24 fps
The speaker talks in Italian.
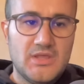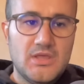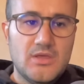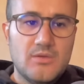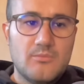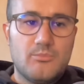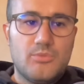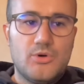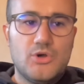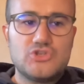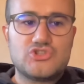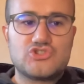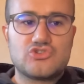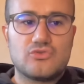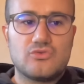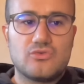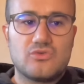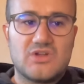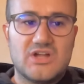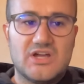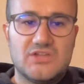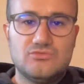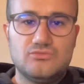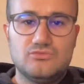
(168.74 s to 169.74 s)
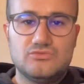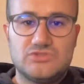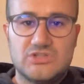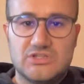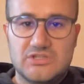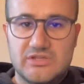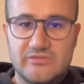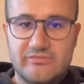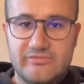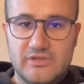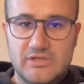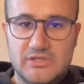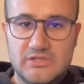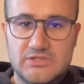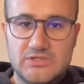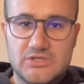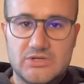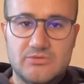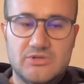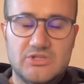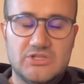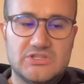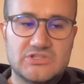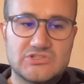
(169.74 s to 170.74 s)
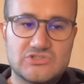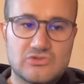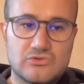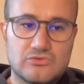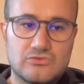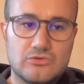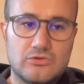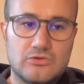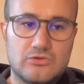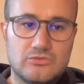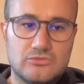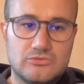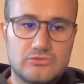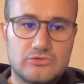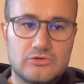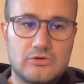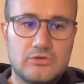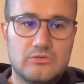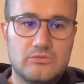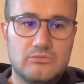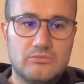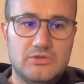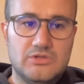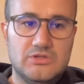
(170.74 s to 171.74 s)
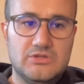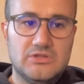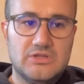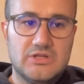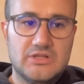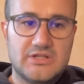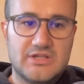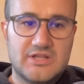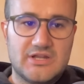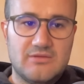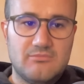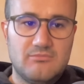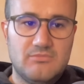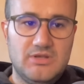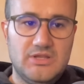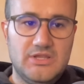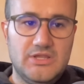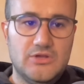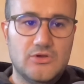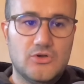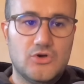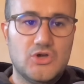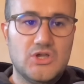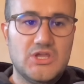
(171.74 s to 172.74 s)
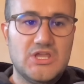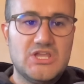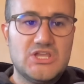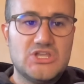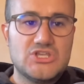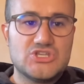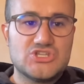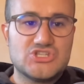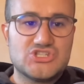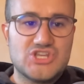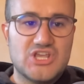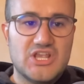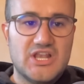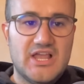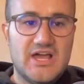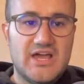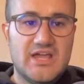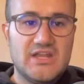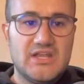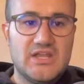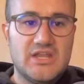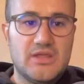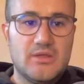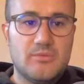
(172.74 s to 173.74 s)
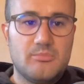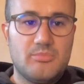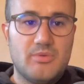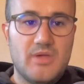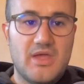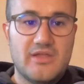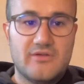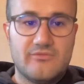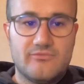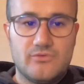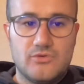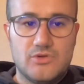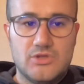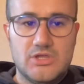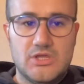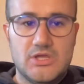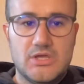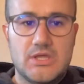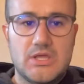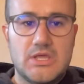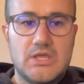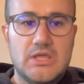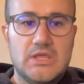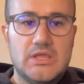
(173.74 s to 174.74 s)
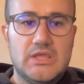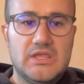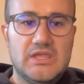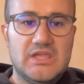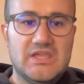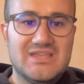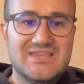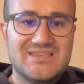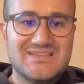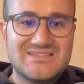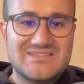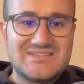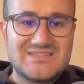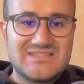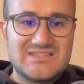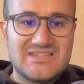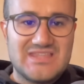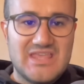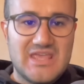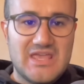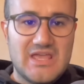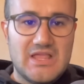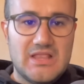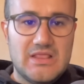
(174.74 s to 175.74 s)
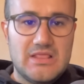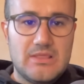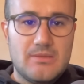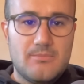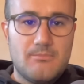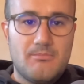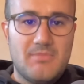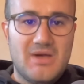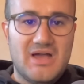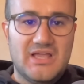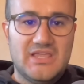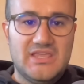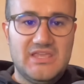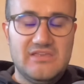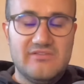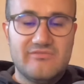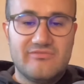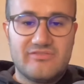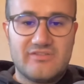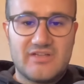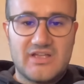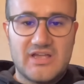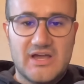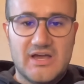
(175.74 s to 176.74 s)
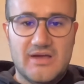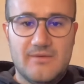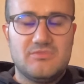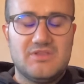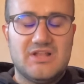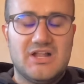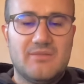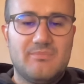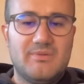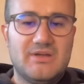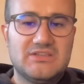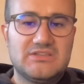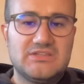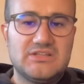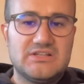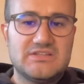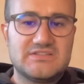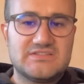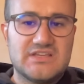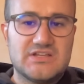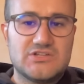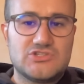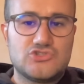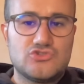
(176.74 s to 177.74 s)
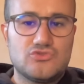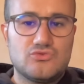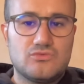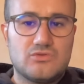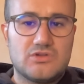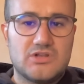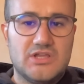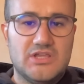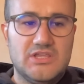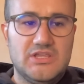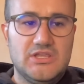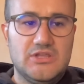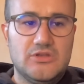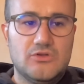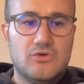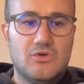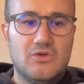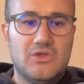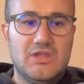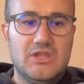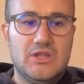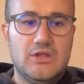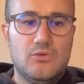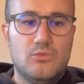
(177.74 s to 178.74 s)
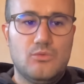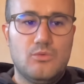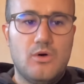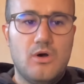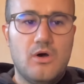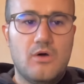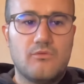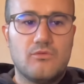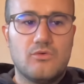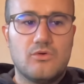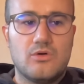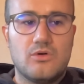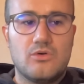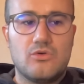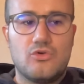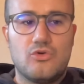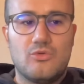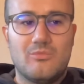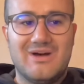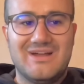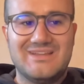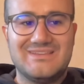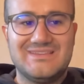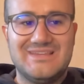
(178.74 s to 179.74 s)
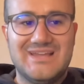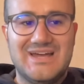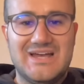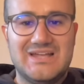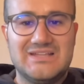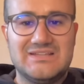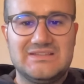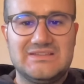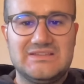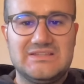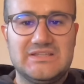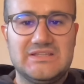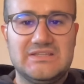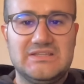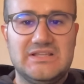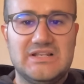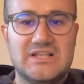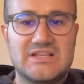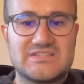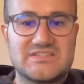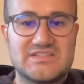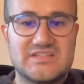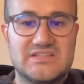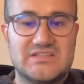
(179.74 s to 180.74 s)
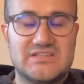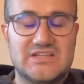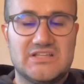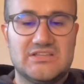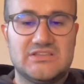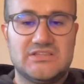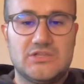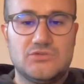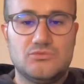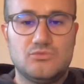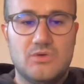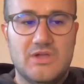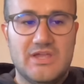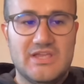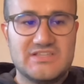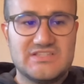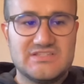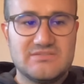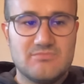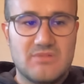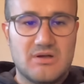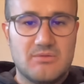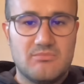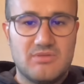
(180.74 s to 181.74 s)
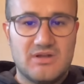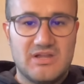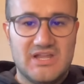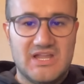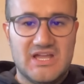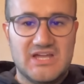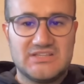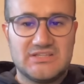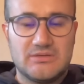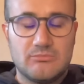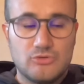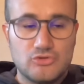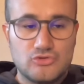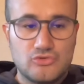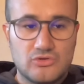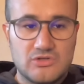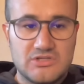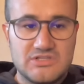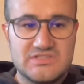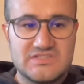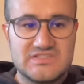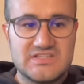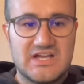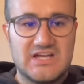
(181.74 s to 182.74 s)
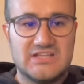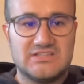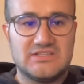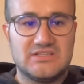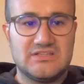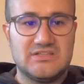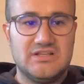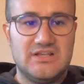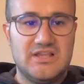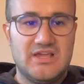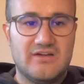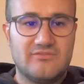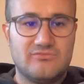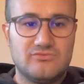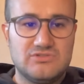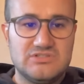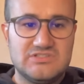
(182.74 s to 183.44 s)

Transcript: Poi sono cadute definitivamente sotto il controllo quindi del Cremlino Gelanne e Pervoje e Stielmachivka. Dalla parte dell'esercito ucraino il nuovo comandante della 72esima brigata motorizzata delle AFU di